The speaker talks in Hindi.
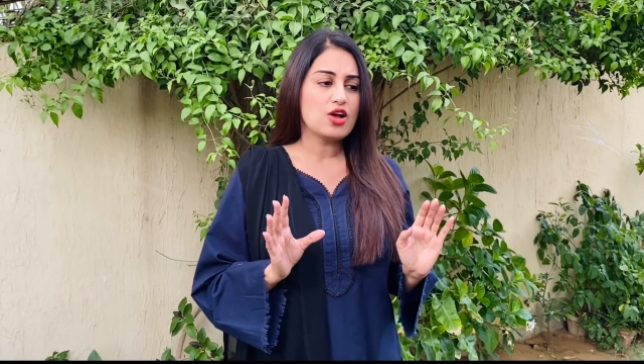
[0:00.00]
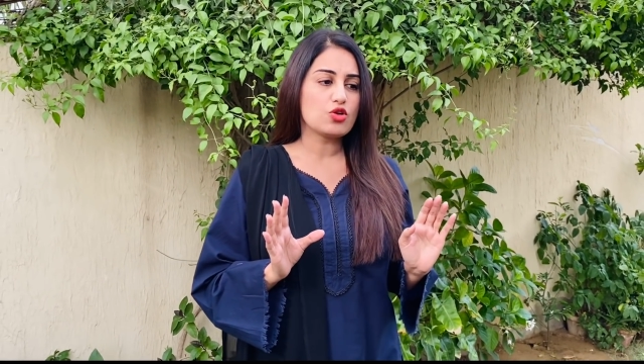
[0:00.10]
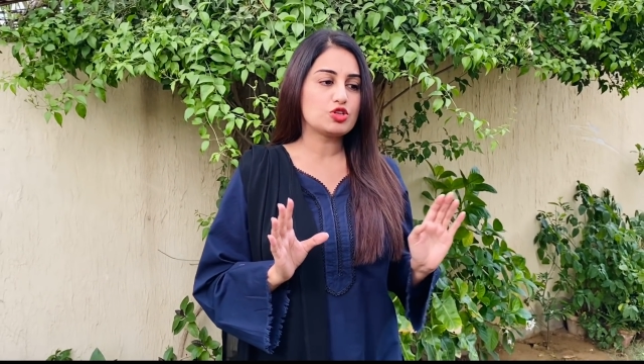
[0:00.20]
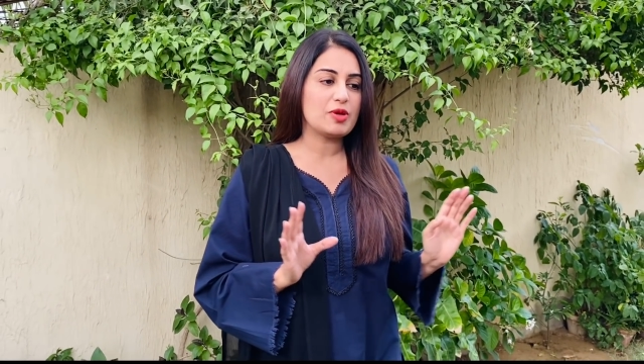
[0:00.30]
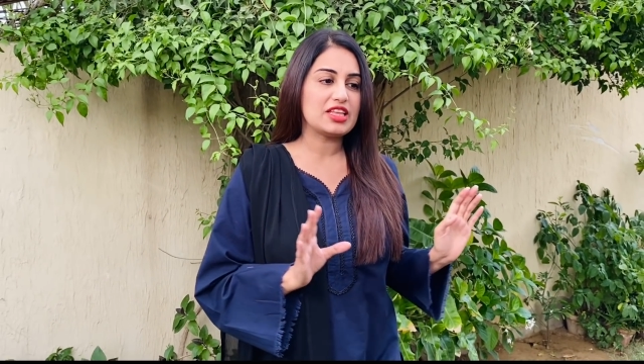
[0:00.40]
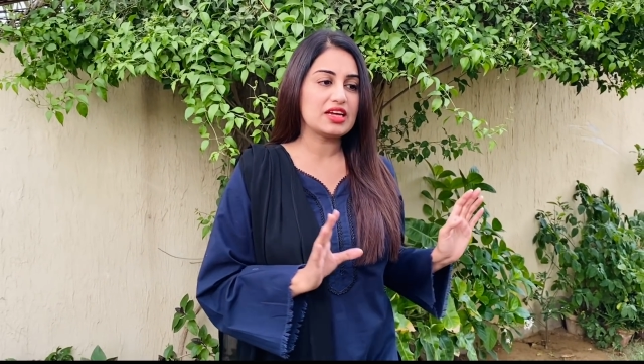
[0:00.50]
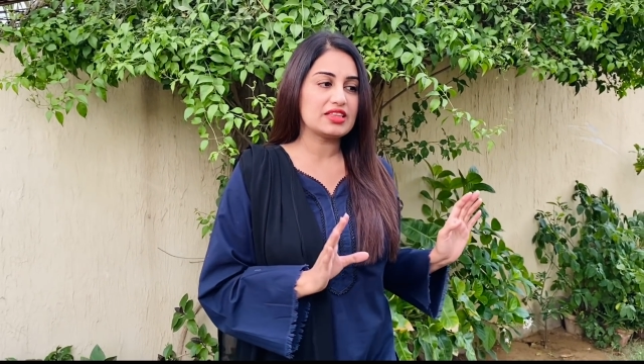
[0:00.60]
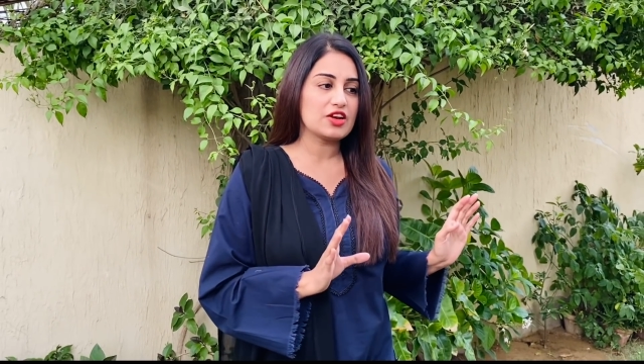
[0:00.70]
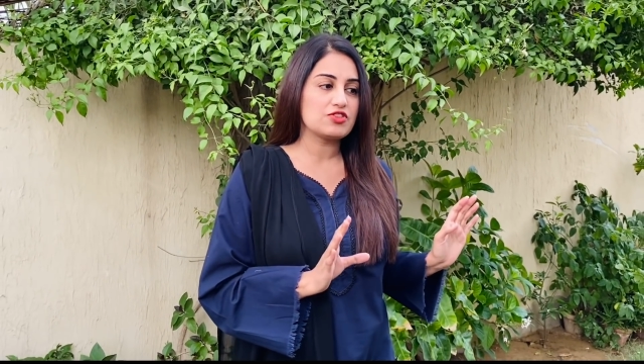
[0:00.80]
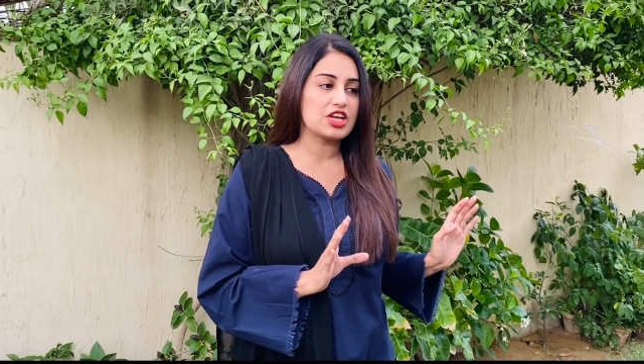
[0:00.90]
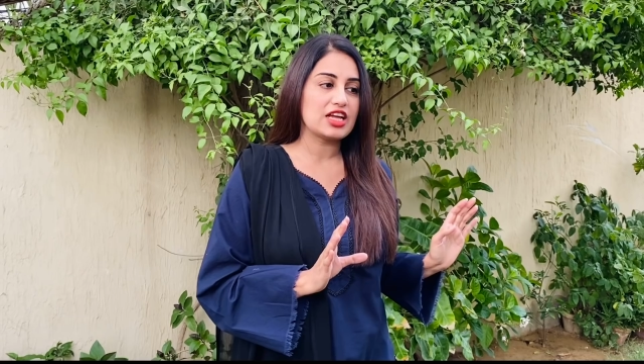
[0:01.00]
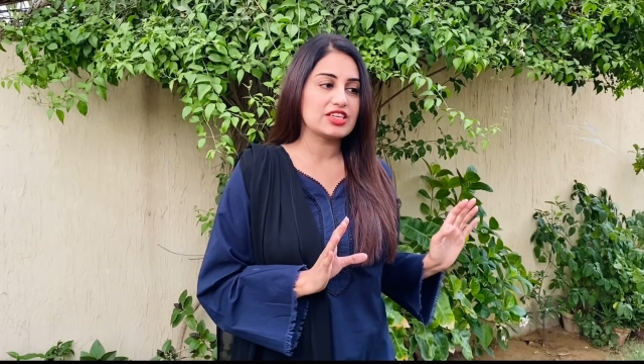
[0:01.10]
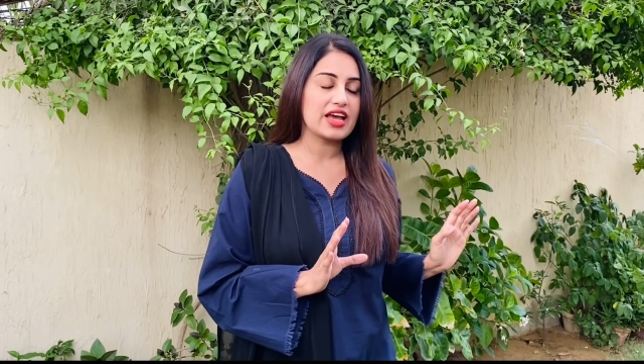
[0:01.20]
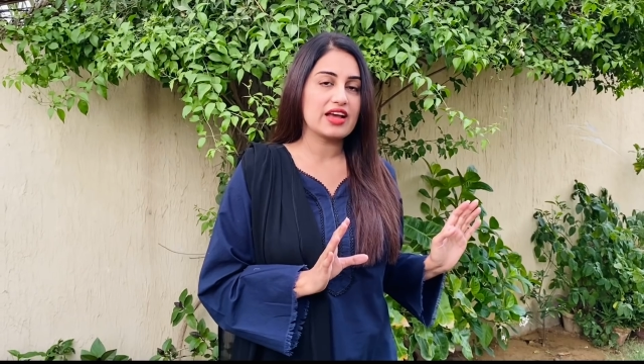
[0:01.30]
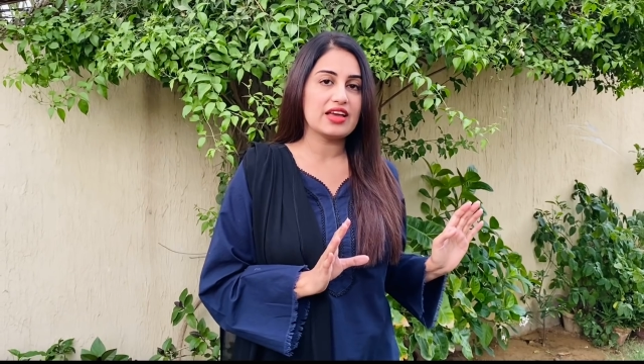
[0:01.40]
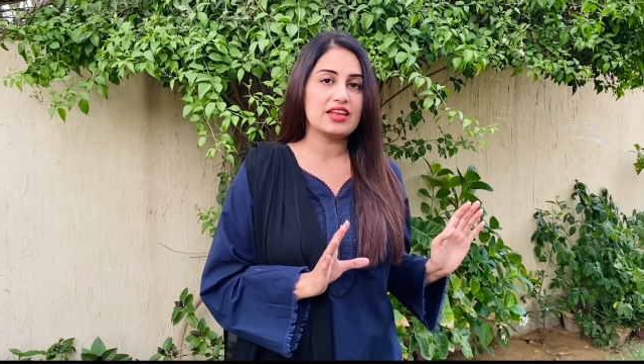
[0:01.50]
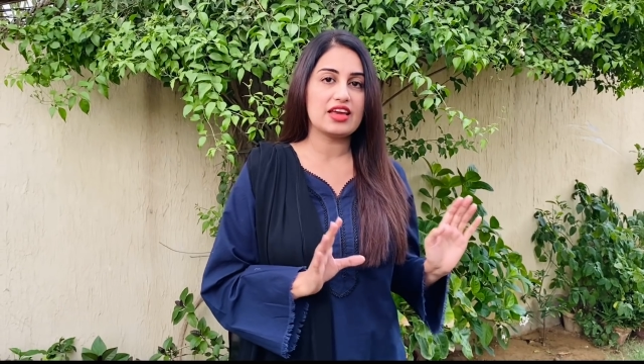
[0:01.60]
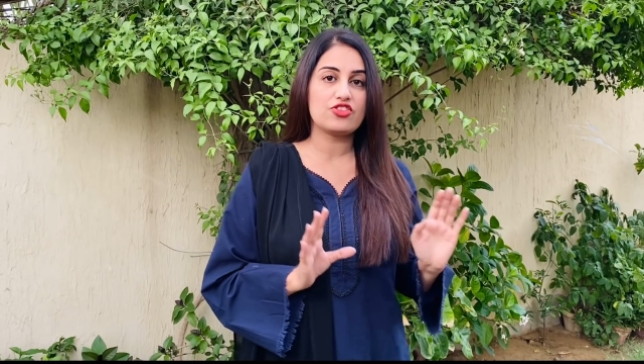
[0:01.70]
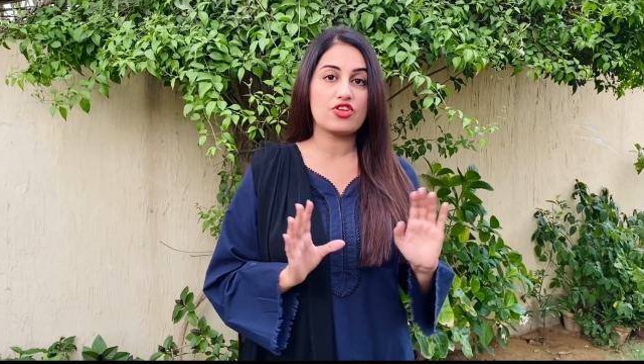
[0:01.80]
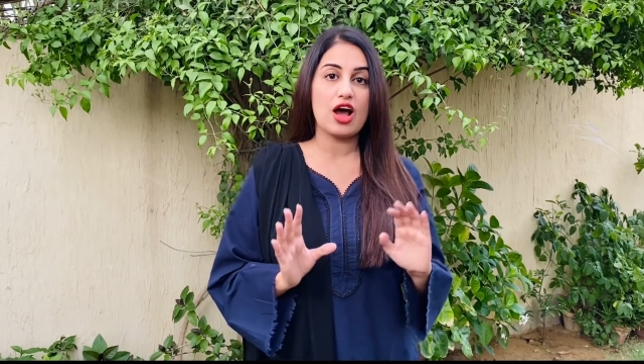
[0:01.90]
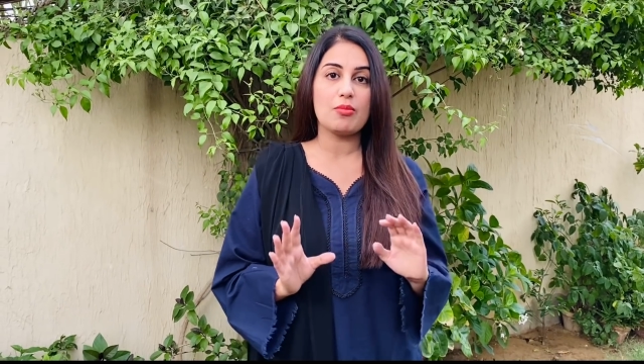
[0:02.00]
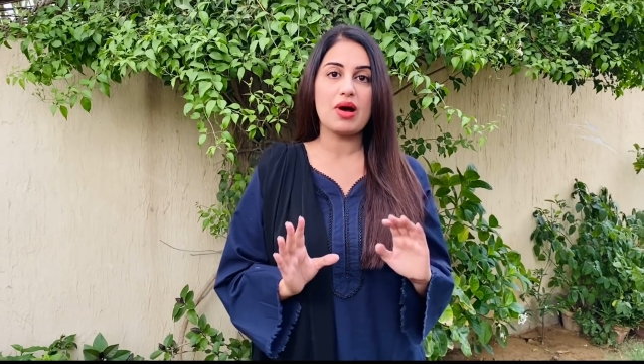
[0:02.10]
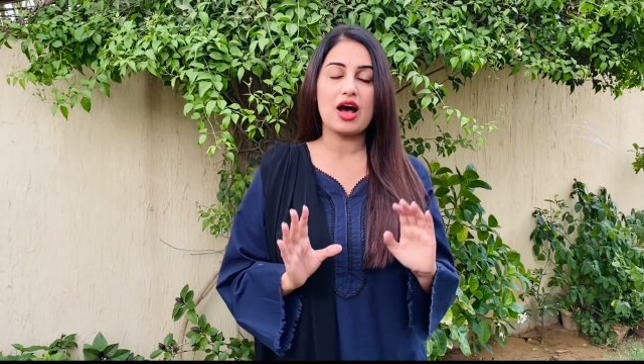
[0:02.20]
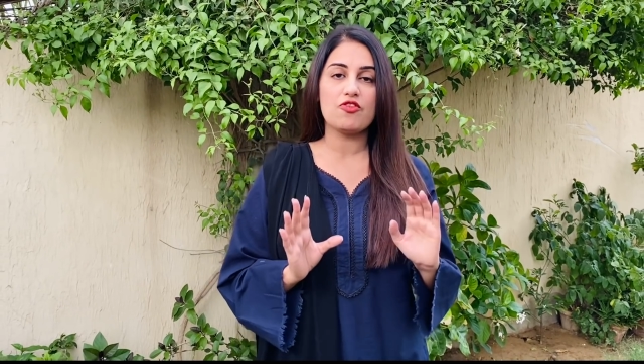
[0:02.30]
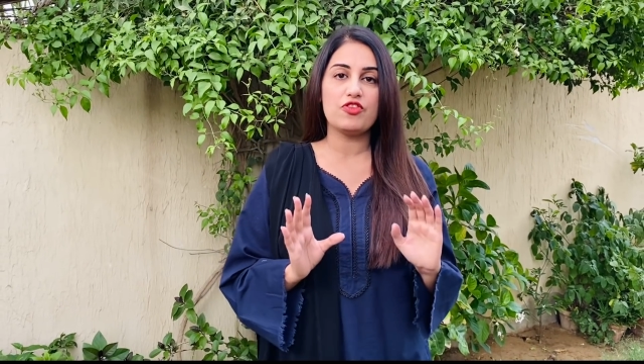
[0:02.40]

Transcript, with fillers: कुछ बेहतर तरफ चला जाएगा यानी कि ड्रामा